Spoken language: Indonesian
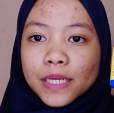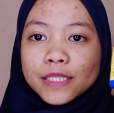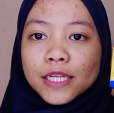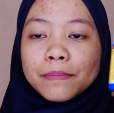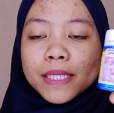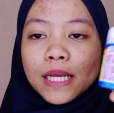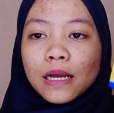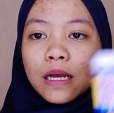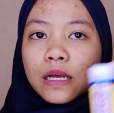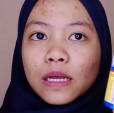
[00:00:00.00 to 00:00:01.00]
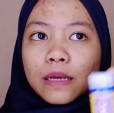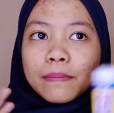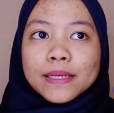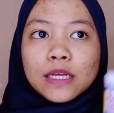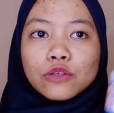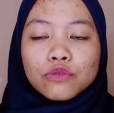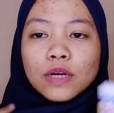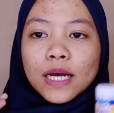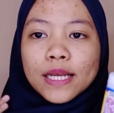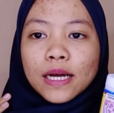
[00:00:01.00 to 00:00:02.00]
jadi banyak banyak
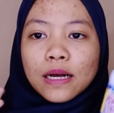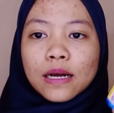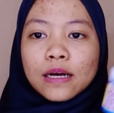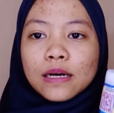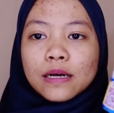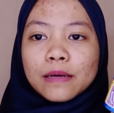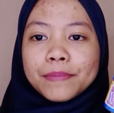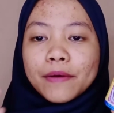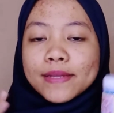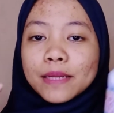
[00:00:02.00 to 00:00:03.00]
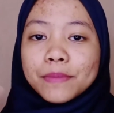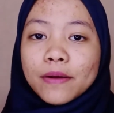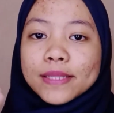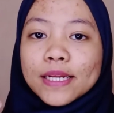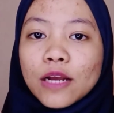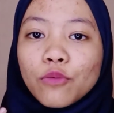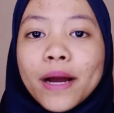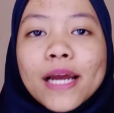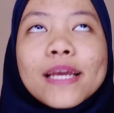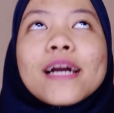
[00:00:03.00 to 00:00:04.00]
juga yang uh, eh, perawatan perawatan yang aku
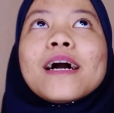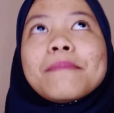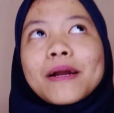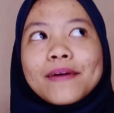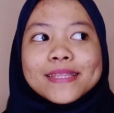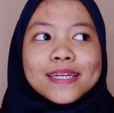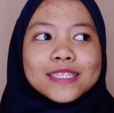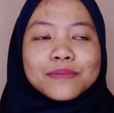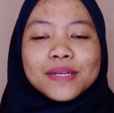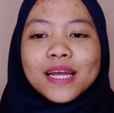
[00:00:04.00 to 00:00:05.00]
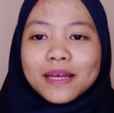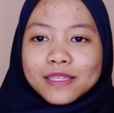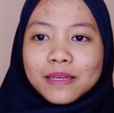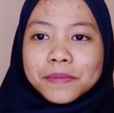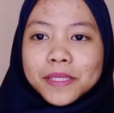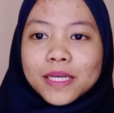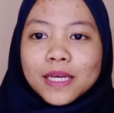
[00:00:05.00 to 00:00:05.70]
pakai ya nggak perawatan sebenarnya tapi